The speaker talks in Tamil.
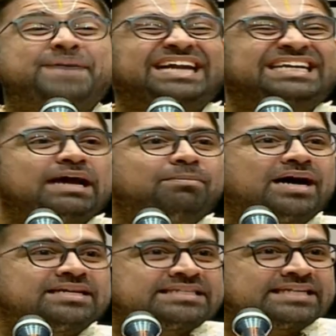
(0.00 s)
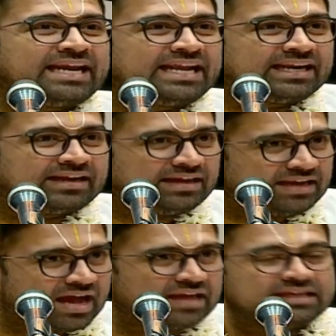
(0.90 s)
பட்டபாஸ்கரர்
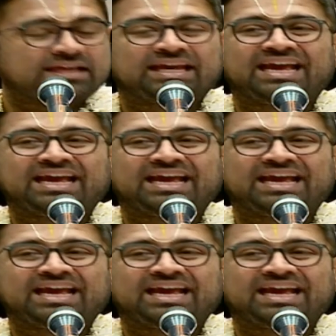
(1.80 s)
நாலு